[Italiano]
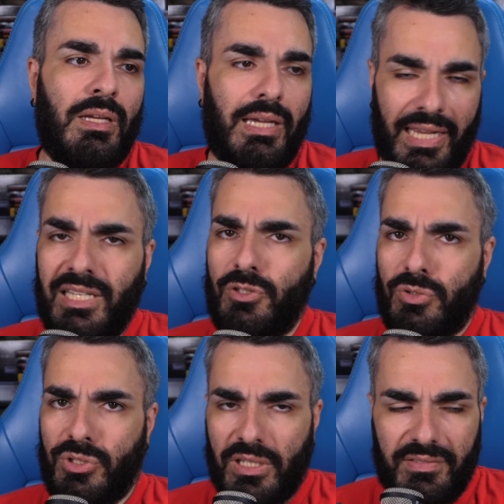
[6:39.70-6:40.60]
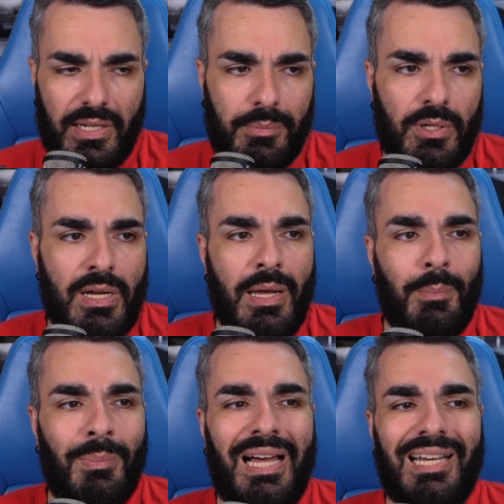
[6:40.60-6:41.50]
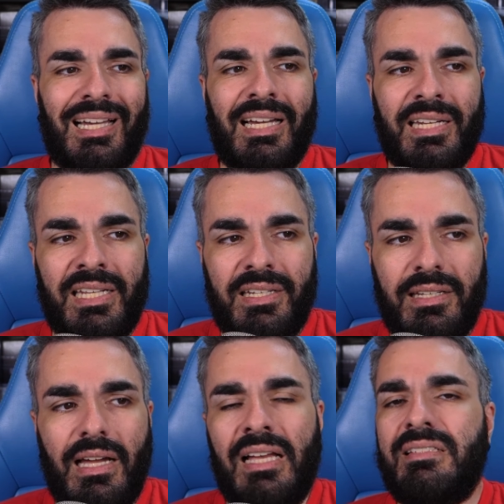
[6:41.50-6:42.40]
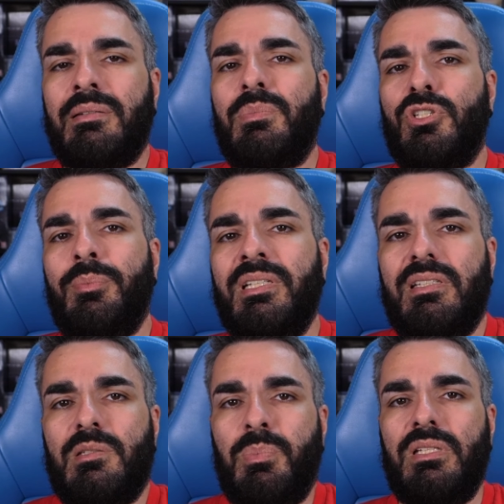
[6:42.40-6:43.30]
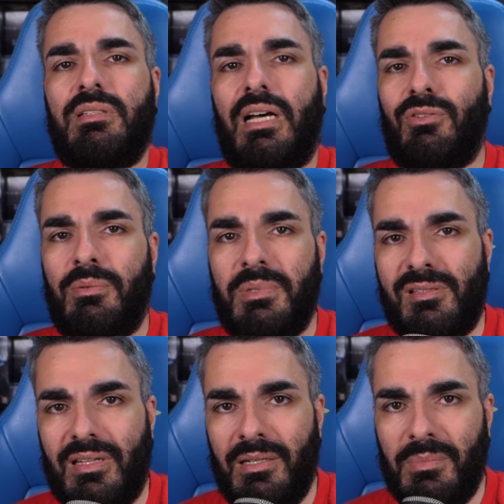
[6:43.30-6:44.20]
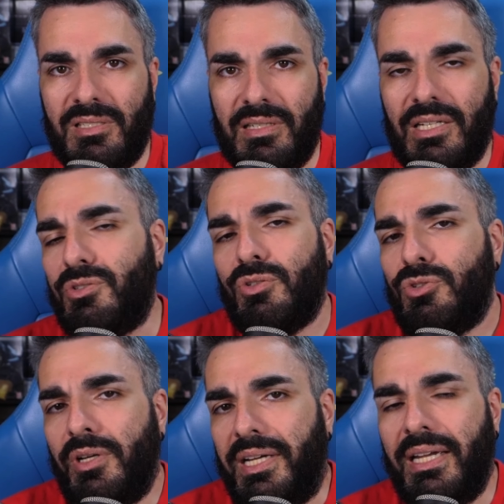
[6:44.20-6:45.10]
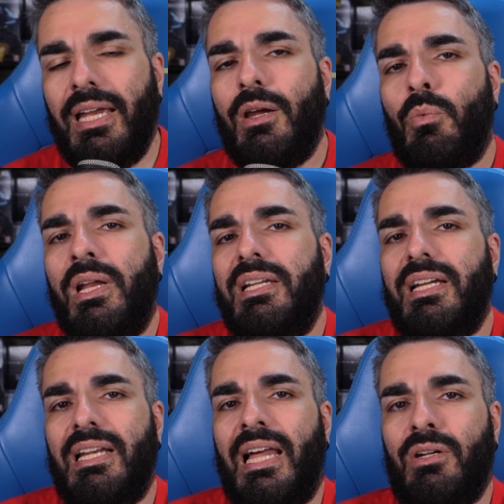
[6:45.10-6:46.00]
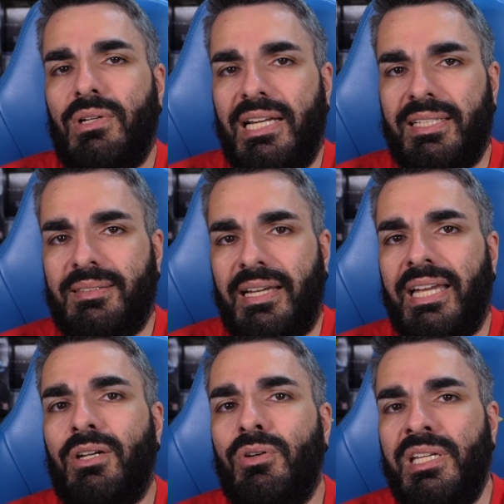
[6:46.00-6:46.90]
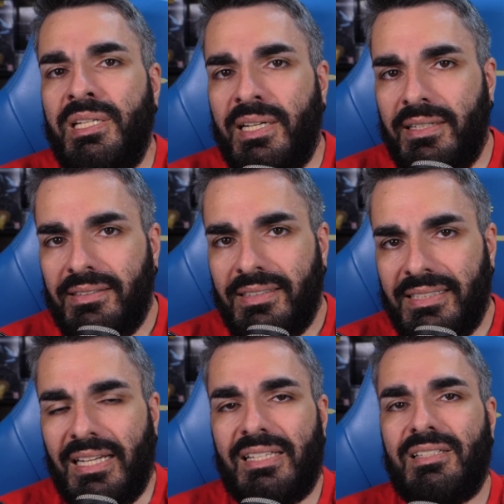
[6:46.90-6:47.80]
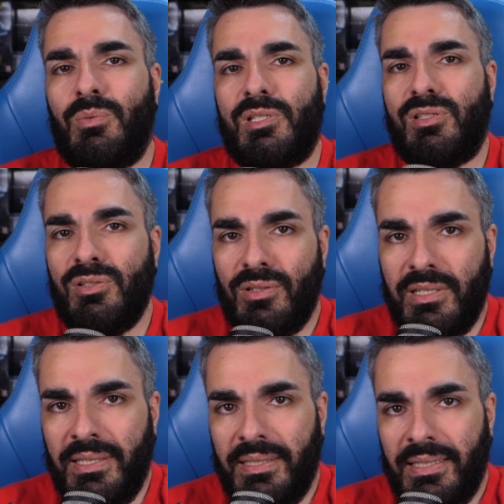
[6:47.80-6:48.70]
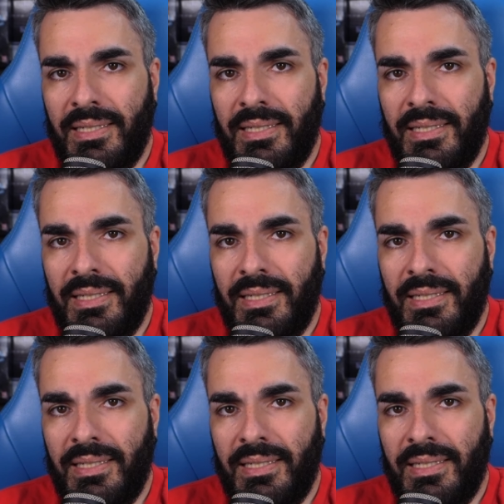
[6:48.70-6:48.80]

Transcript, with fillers: E adesso ci arriviamo. Ma la Carini ha semplicemente splittato il, mess il messaggio. Cioè, quelli che l'hanno eletta eroina della situazione,